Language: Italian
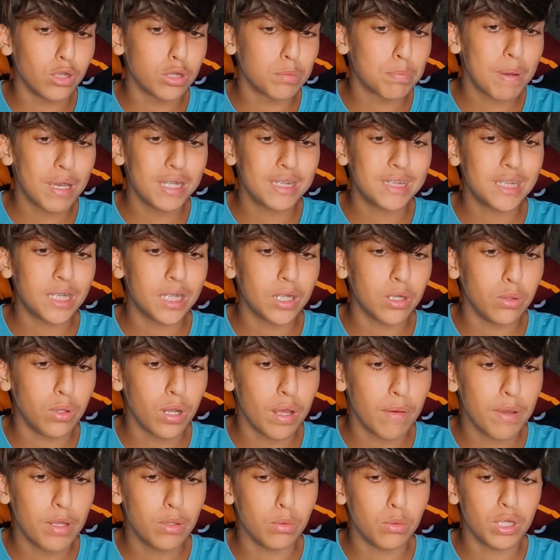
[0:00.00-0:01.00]
Lo Spezia
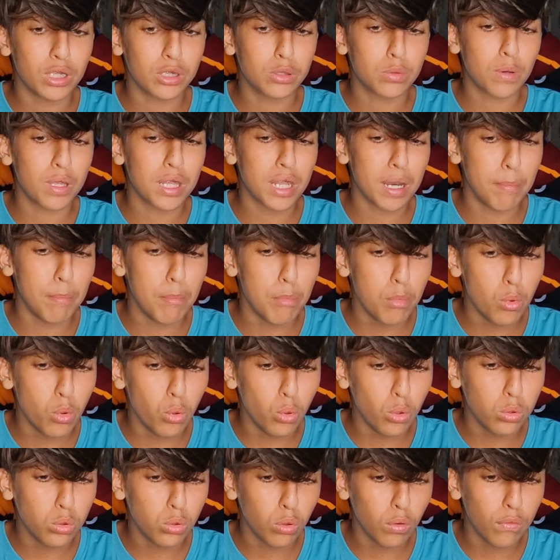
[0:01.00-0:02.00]
non avere una squadra ancora
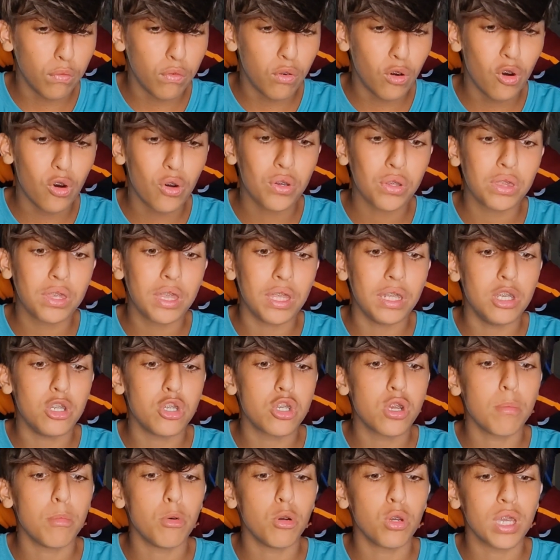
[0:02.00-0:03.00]
molto forte,
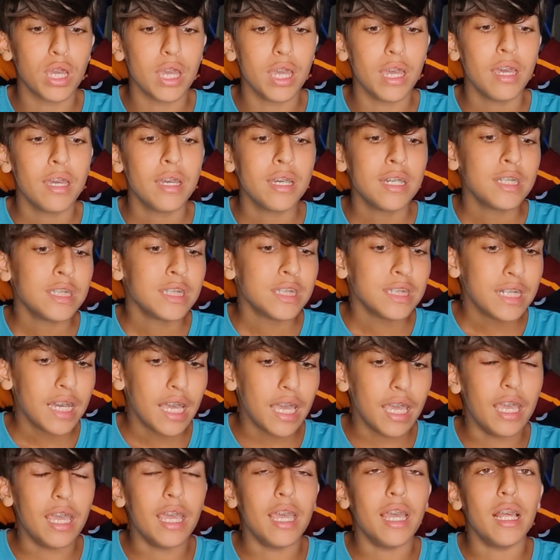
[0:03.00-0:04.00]
diciamo che
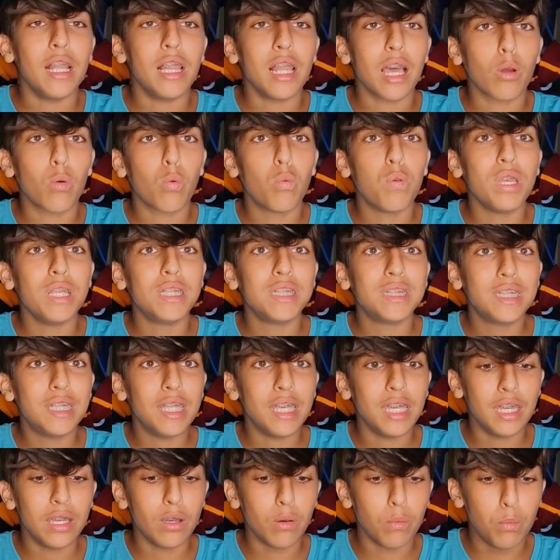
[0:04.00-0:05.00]
eh,
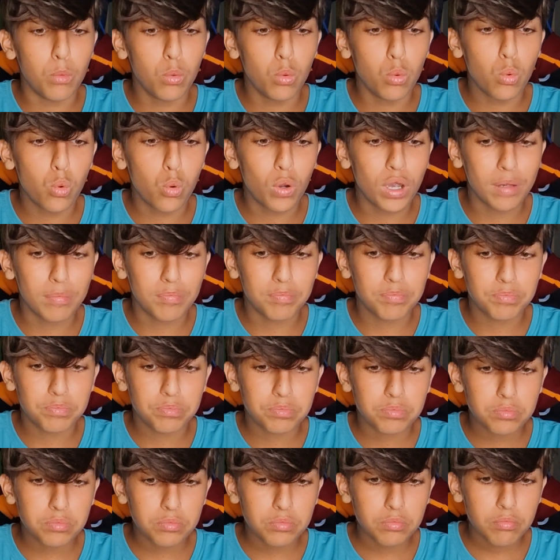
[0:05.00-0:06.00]
l'acquisti comunque
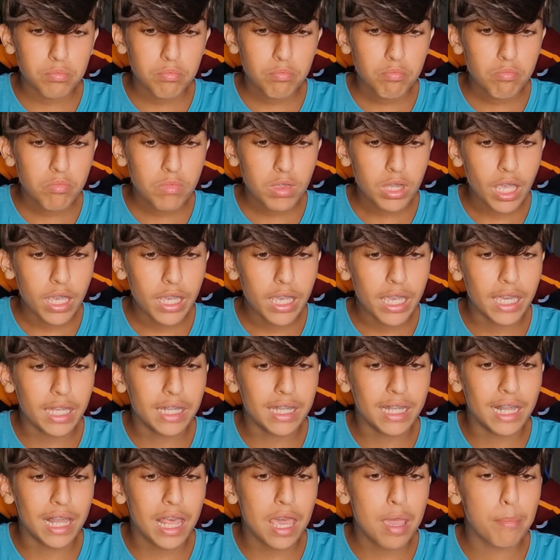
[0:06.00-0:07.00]

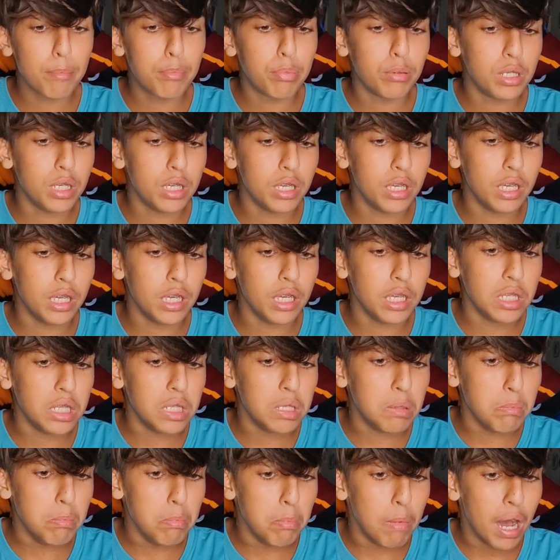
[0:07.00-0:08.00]
e dell'Empoli
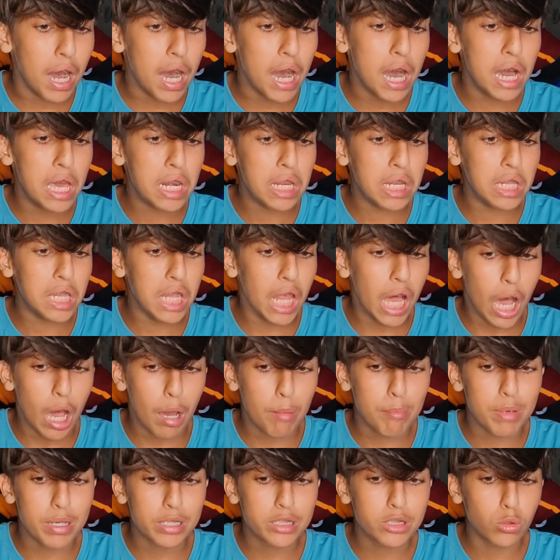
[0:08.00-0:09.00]
di Marin,
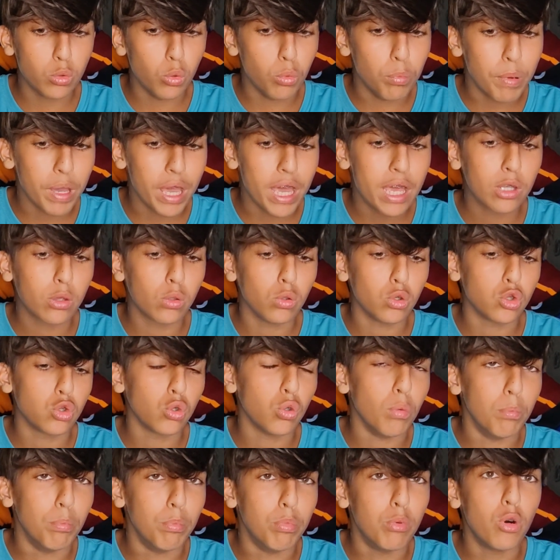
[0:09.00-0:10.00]
Hammers, Luperto
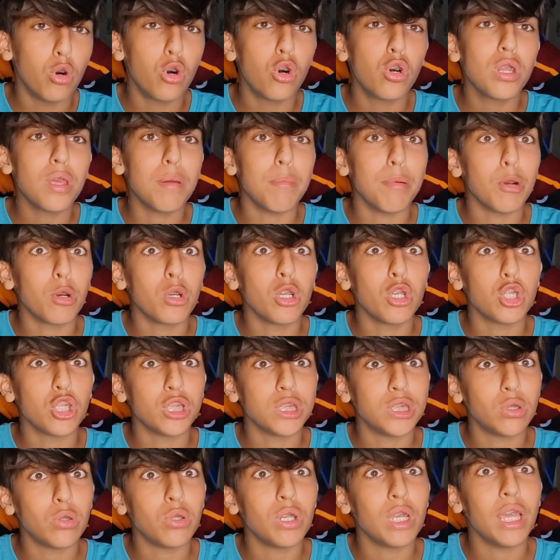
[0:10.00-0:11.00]
sono buoni, però le
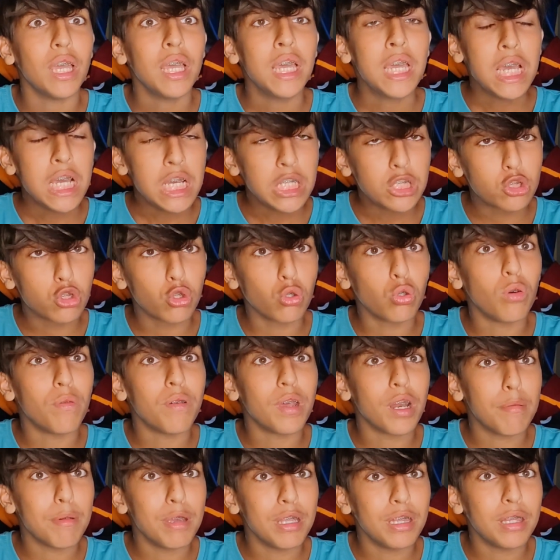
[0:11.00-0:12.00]
decisioni
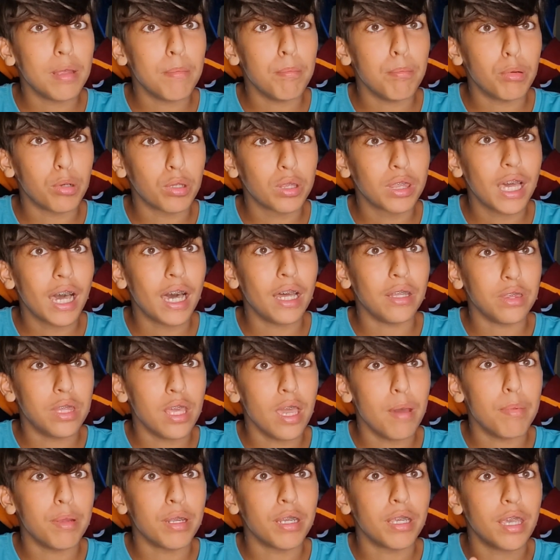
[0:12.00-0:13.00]
sono veramente
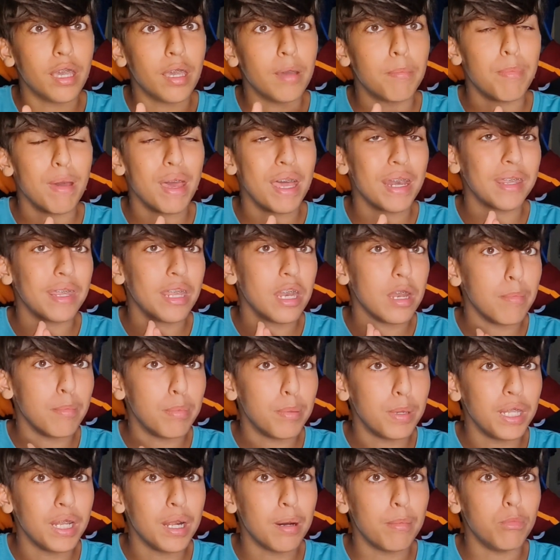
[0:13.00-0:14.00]
importanti eh, perché perdere in
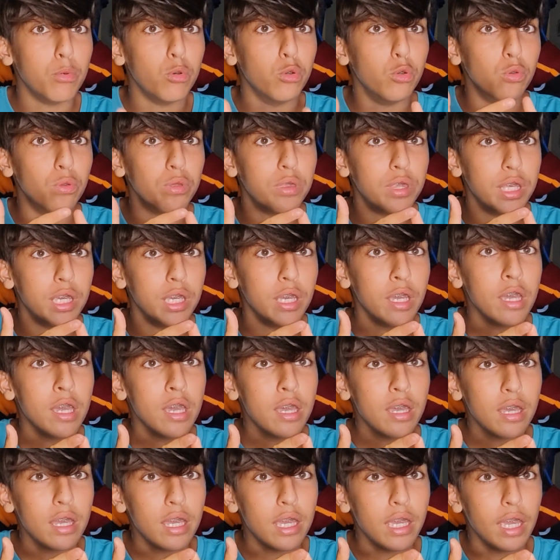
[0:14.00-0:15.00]
Pinamonti,
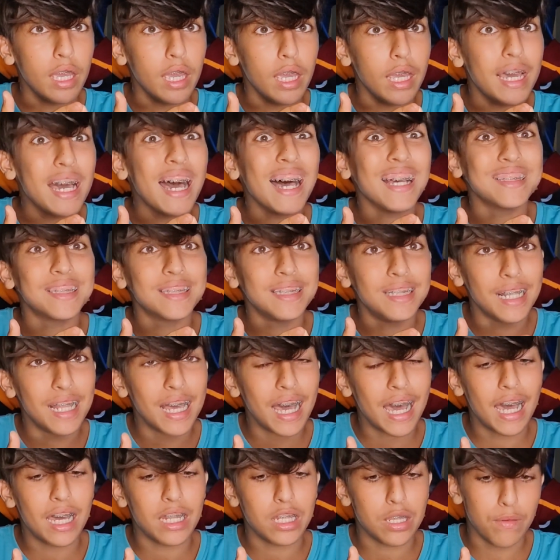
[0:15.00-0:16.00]
eh,
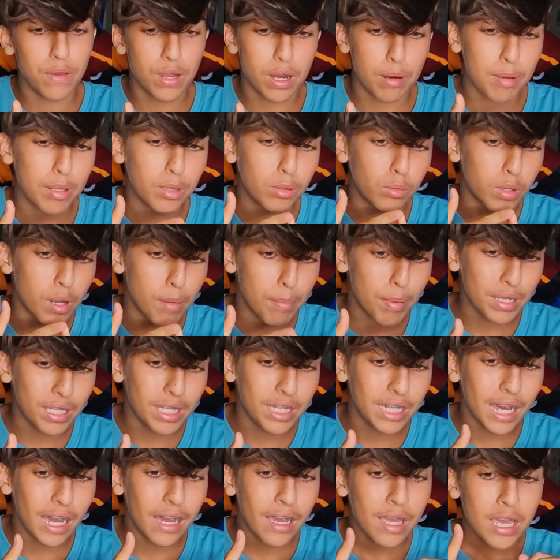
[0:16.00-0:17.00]
Aslani, veramente una
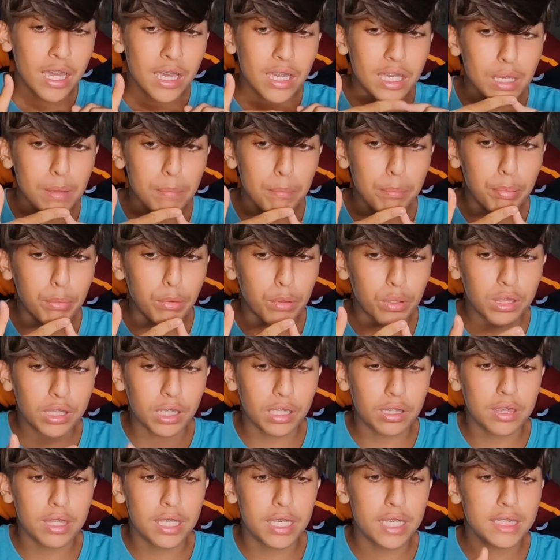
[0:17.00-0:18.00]
pedina
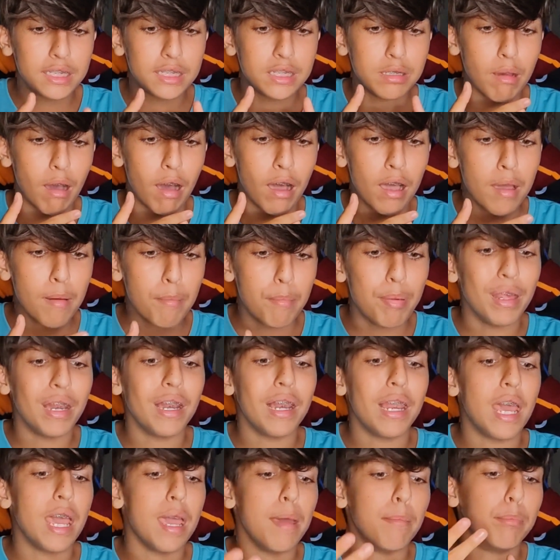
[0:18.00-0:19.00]
importantissima
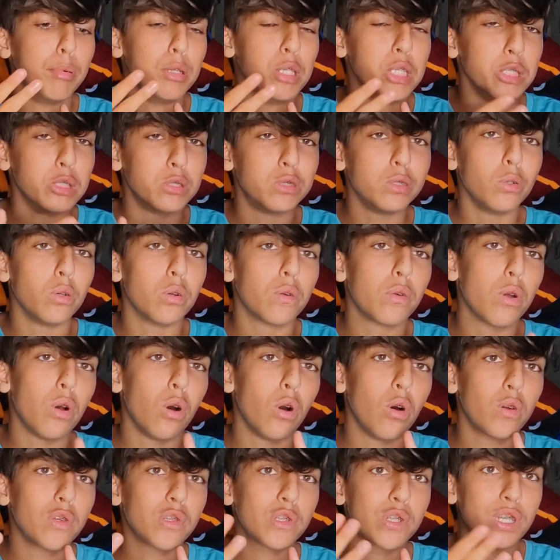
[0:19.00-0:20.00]
per l'Empoli,
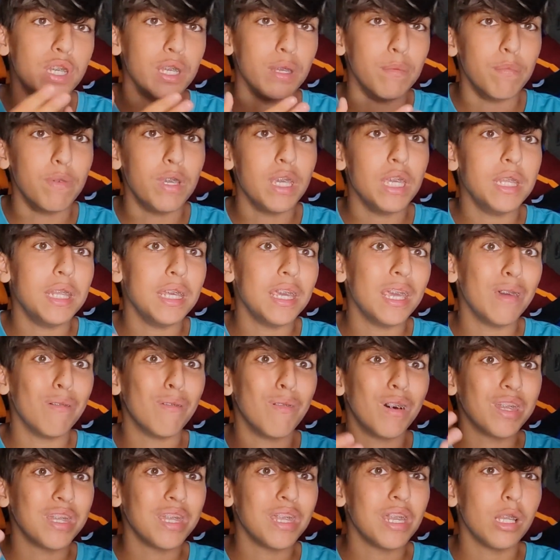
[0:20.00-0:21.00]
Zurkowski, Biti che
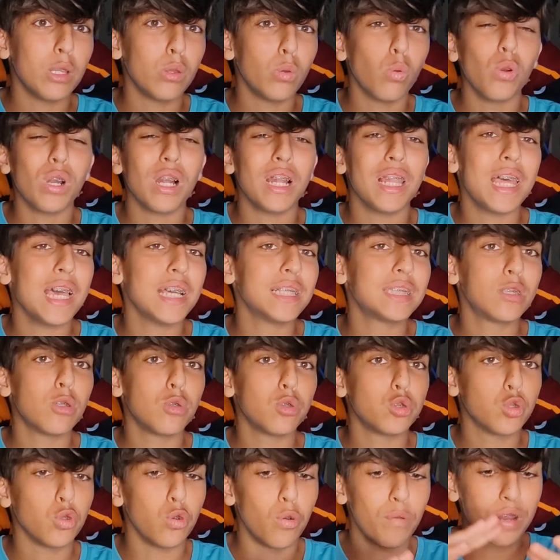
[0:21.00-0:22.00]
va addirittura
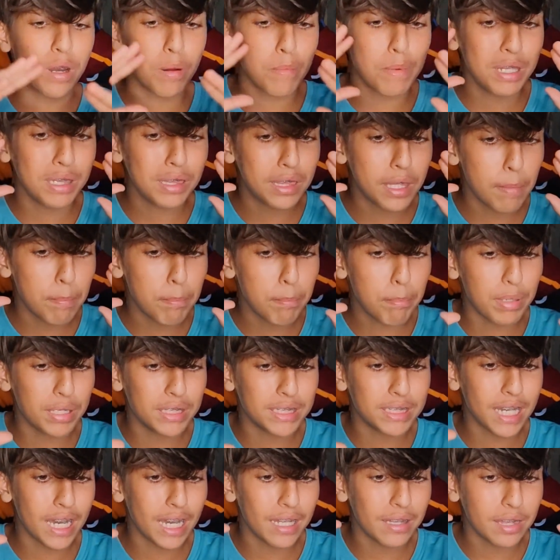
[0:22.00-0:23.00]
all'estero sono veramente
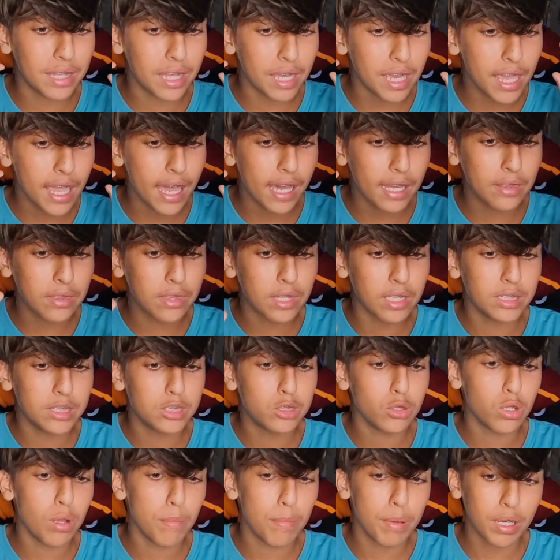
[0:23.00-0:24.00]
pesanti e
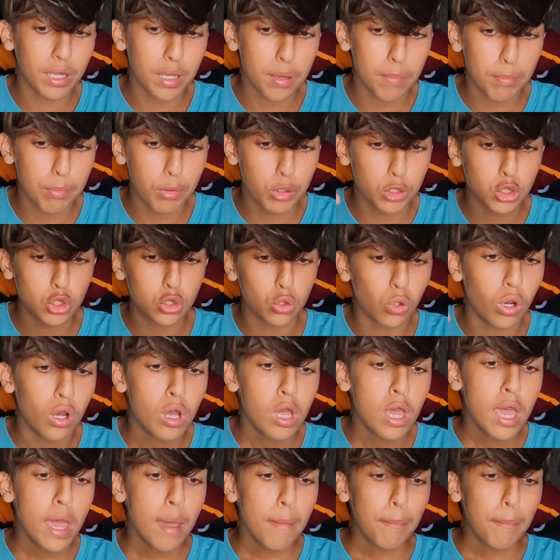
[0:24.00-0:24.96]
attenzione perché possono